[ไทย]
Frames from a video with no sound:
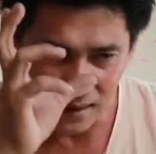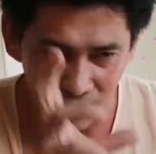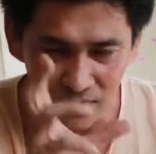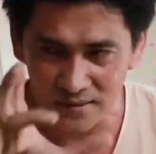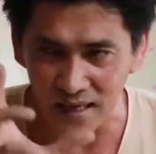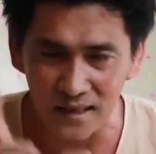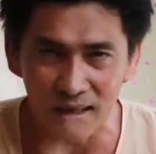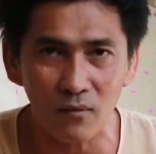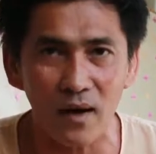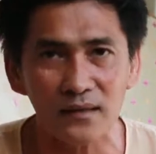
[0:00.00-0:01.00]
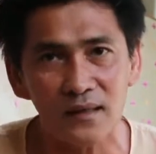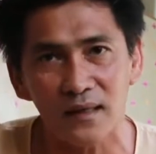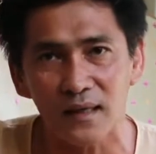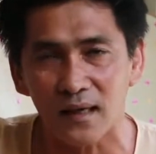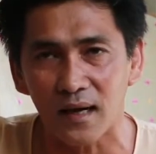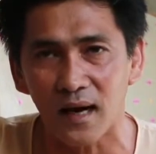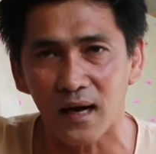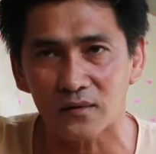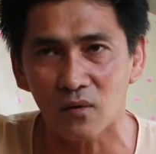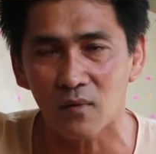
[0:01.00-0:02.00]
และมีจารึกไว้ที่
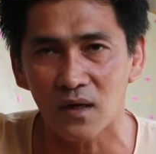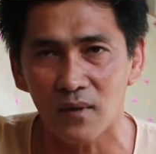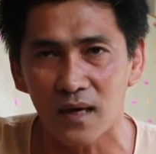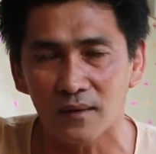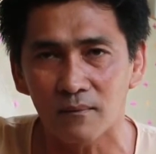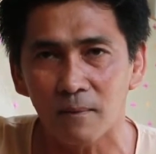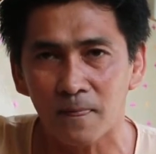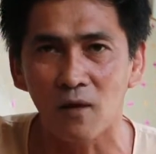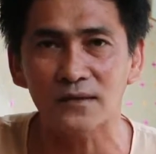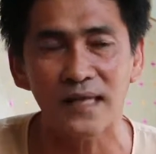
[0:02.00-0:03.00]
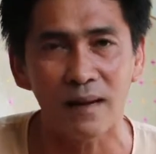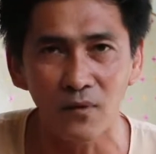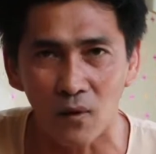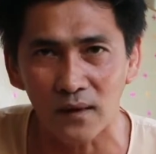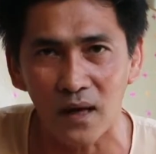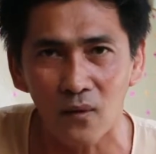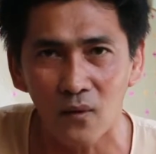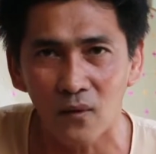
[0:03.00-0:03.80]
ตรงบริเวณท้องสนามหลวงเรา